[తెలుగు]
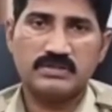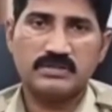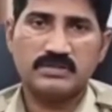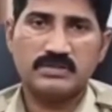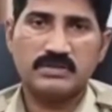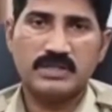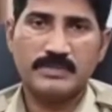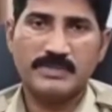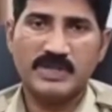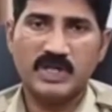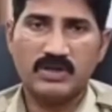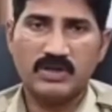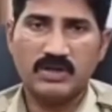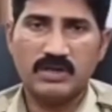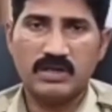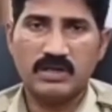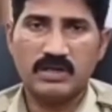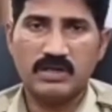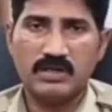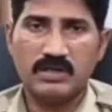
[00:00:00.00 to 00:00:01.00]
తమ యొక్క
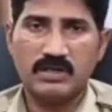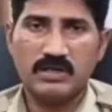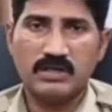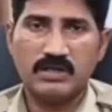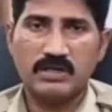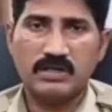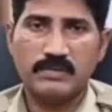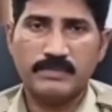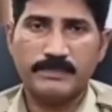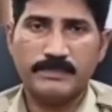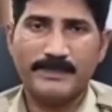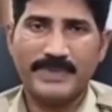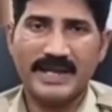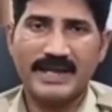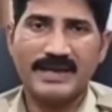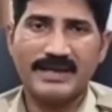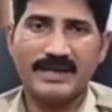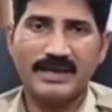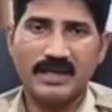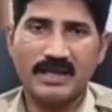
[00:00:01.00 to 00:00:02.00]

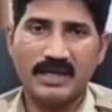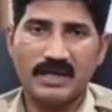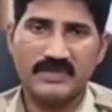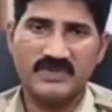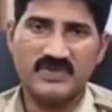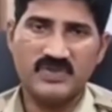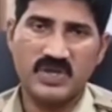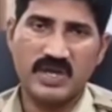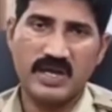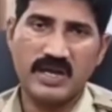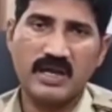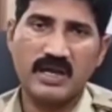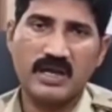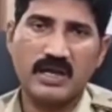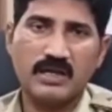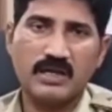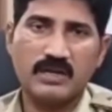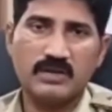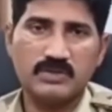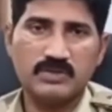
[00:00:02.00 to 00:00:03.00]
ప్రాణాల
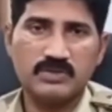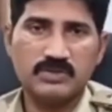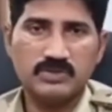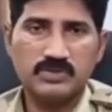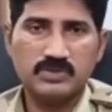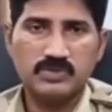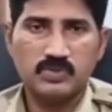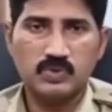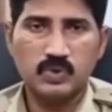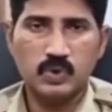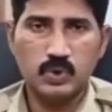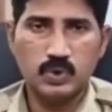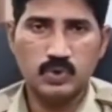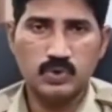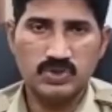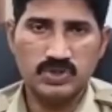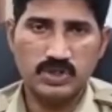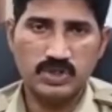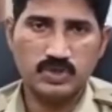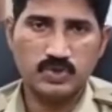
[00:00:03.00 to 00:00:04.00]
త్యాగాలను గుర్తు
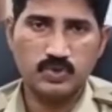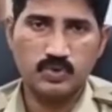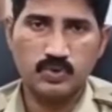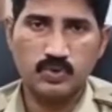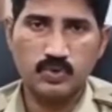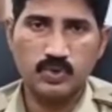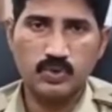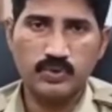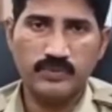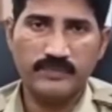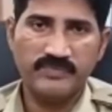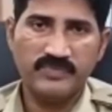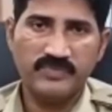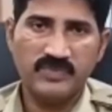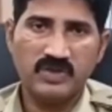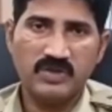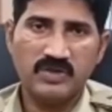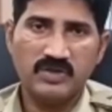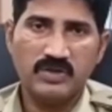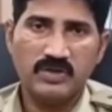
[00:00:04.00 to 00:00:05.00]
చేసుకుంటూ
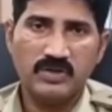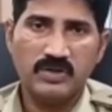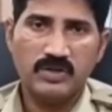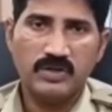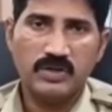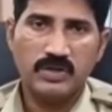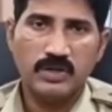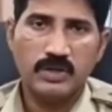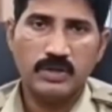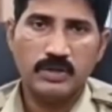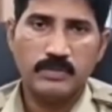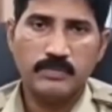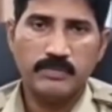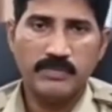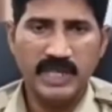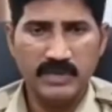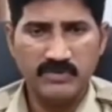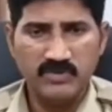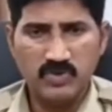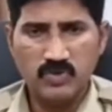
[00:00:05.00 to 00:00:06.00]

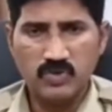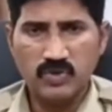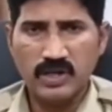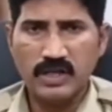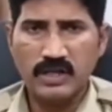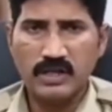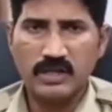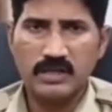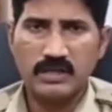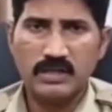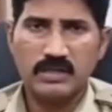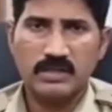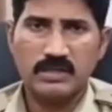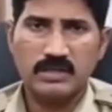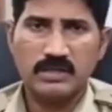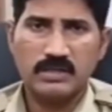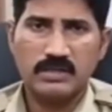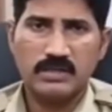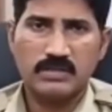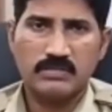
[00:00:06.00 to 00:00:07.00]
మేము కూడా
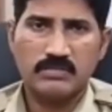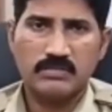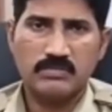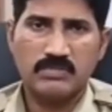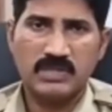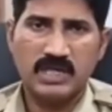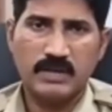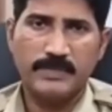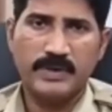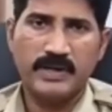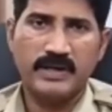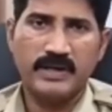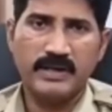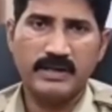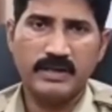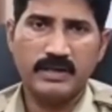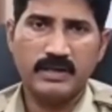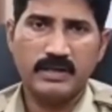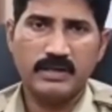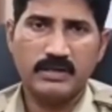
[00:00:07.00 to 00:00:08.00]
మా భార్య
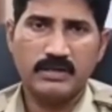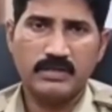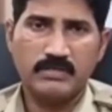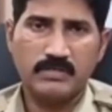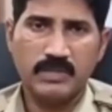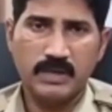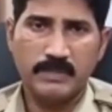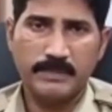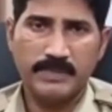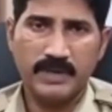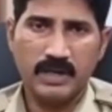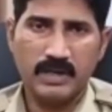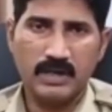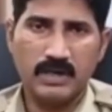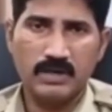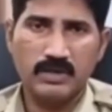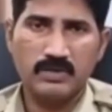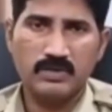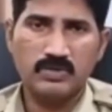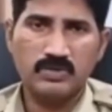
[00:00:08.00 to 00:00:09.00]
మా
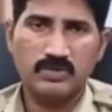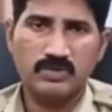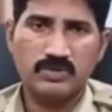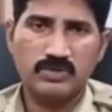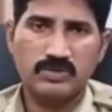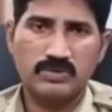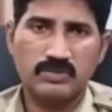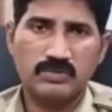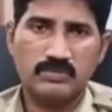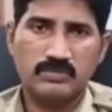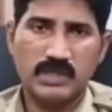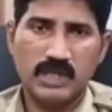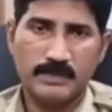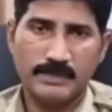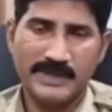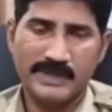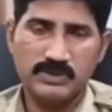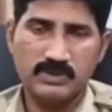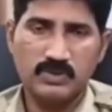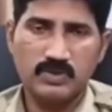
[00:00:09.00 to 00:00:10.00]
పిల్లలను మా
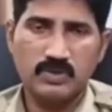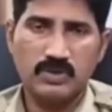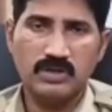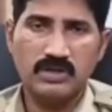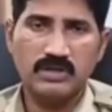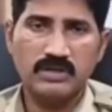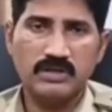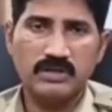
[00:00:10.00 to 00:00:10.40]
బంధువుల్ని